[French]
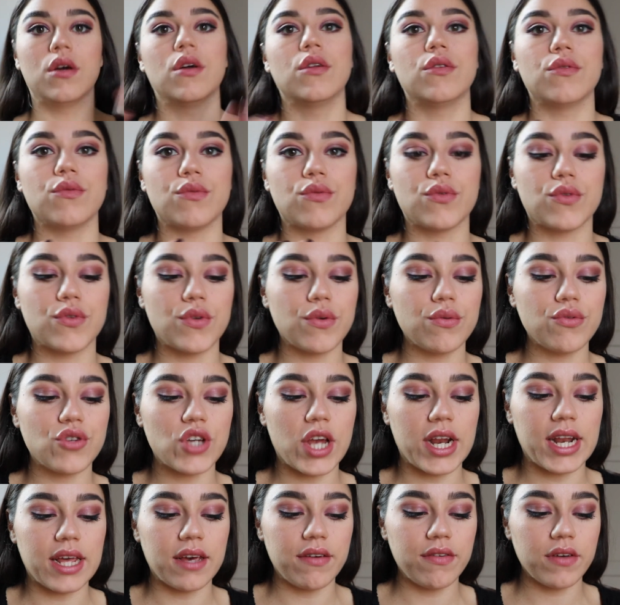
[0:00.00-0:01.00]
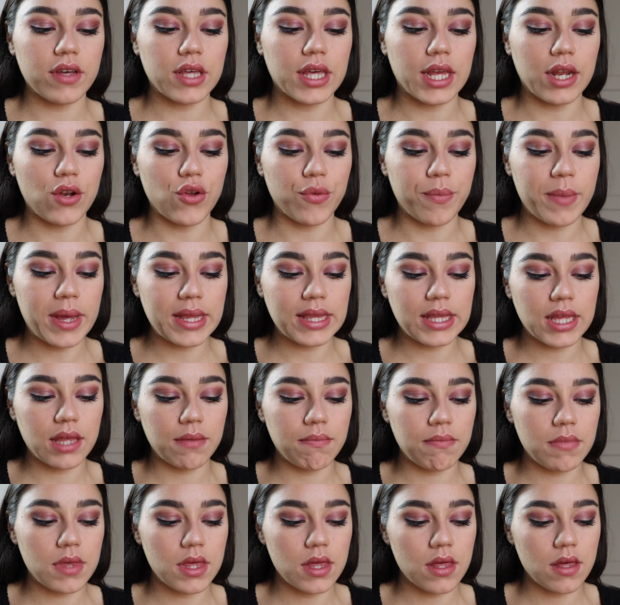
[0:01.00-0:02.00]
Donc ce rouge à lèvres qui est le
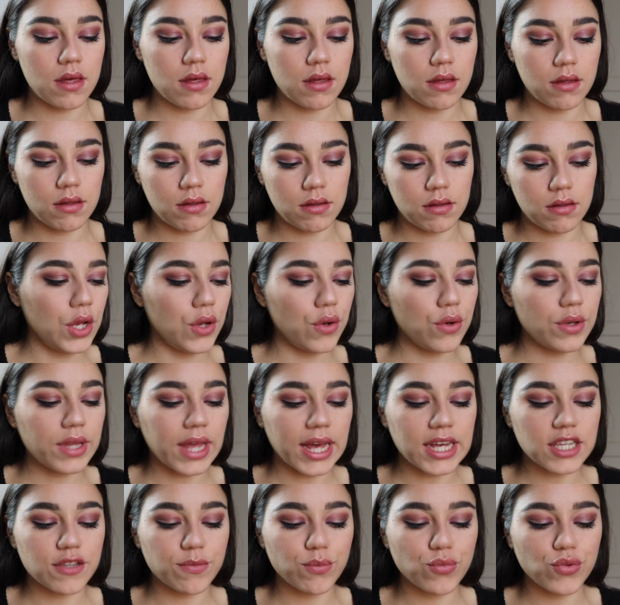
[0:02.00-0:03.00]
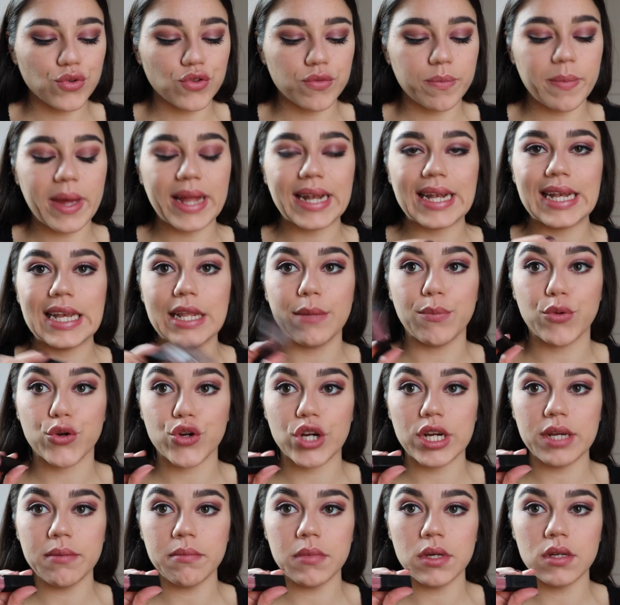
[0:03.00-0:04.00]
Matemi Ultra Smooth Matte Lip
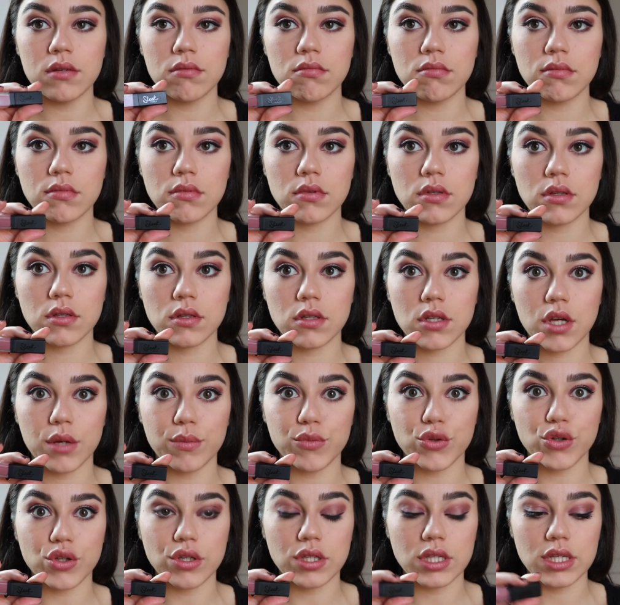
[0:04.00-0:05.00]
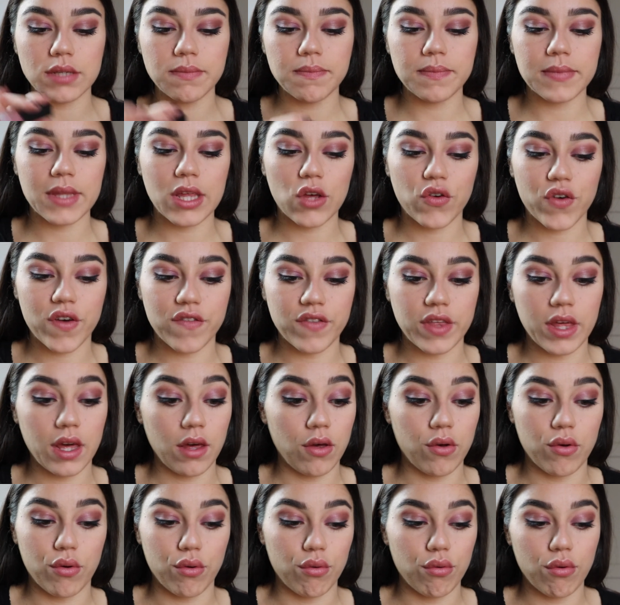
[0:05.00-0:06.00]
Cream, comme ceci. Et on va venir
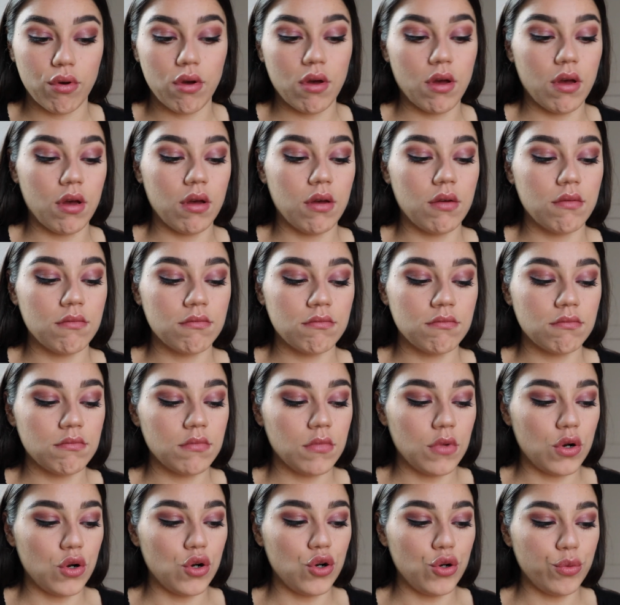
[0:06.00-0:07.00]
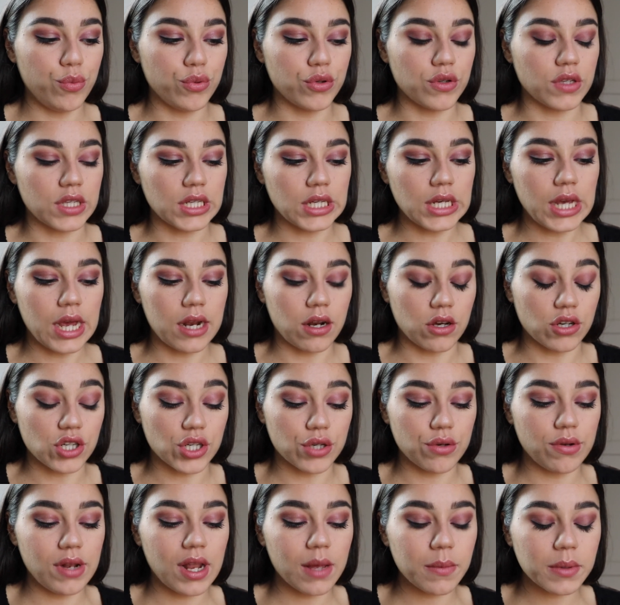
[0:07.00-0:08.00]
le poser. Alors
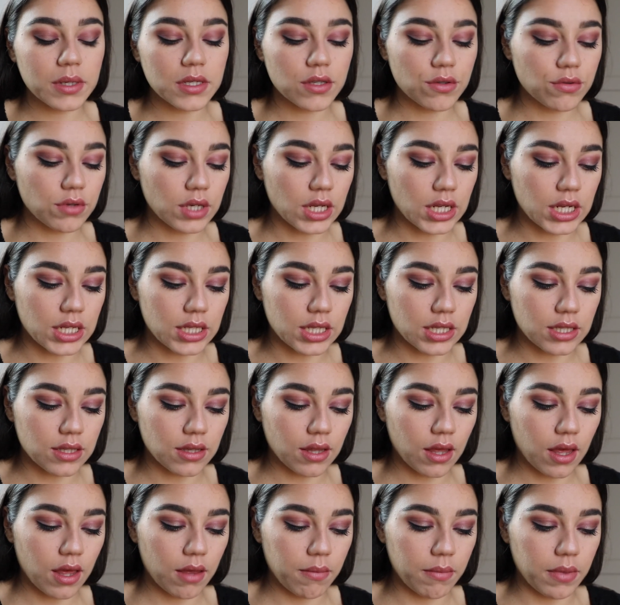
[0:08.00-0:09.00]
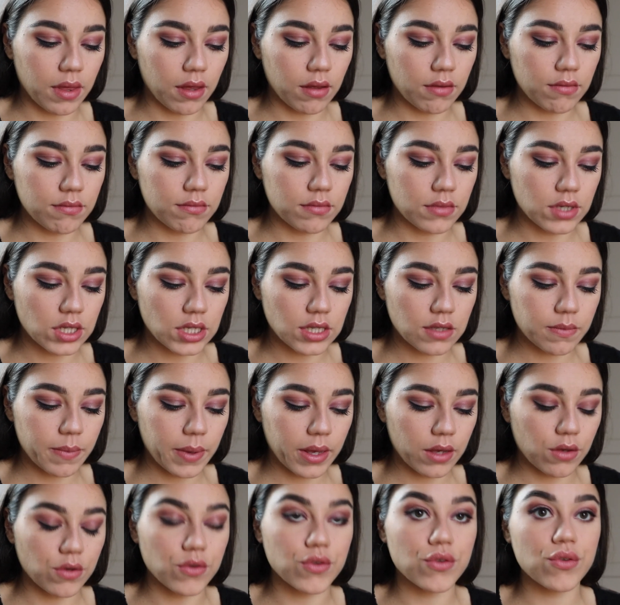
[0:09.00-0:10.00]
j'ai eu l'impression qu'il était très bien, mais
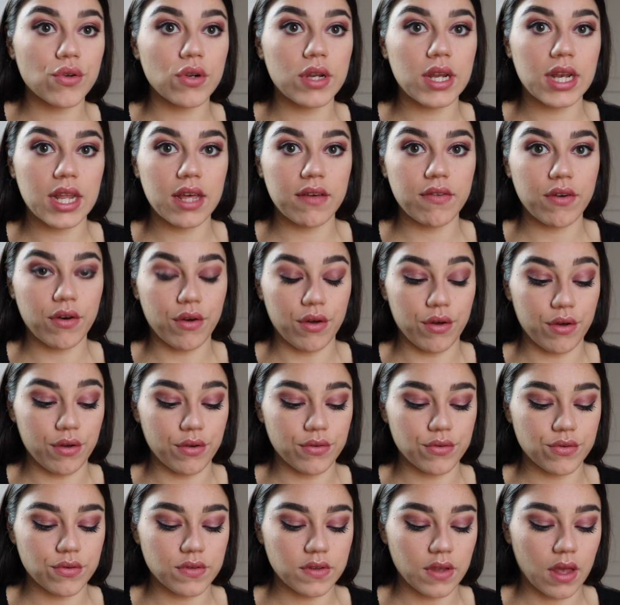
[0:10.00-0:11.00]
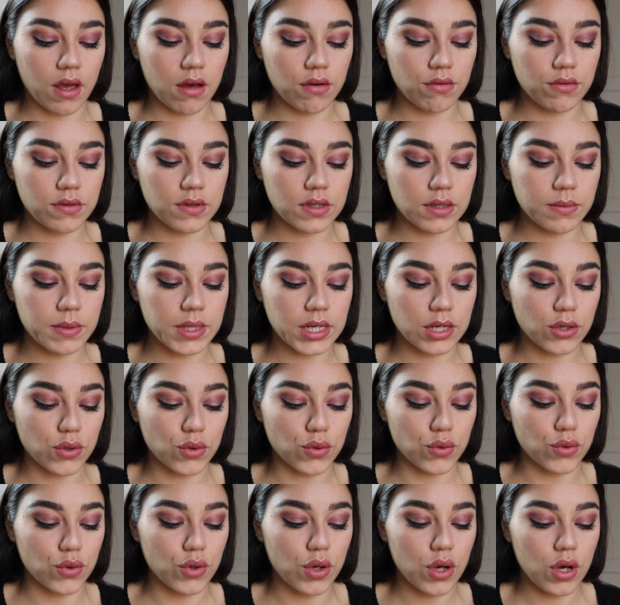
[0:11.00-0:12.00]
j'espère que sur les lèvres, ce sera aussi bien que
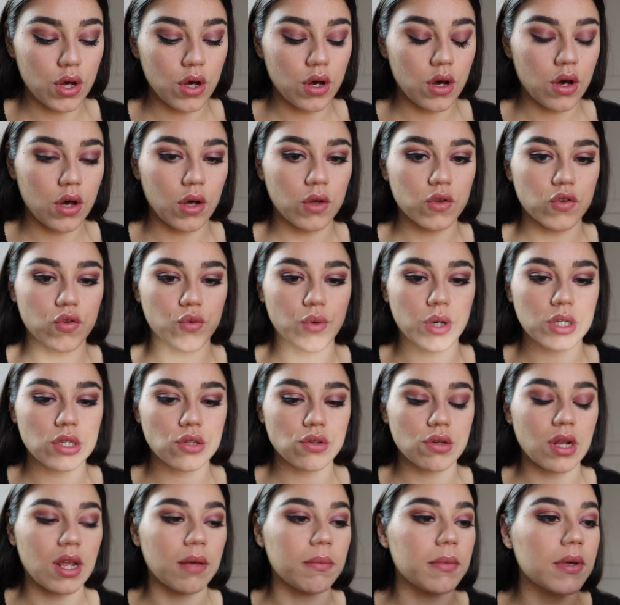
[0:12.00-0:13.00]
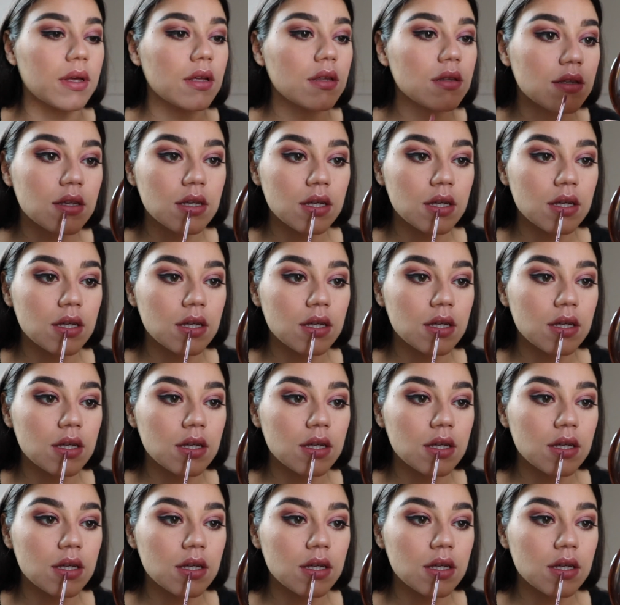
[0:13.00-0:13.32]
en souhaite sur la main.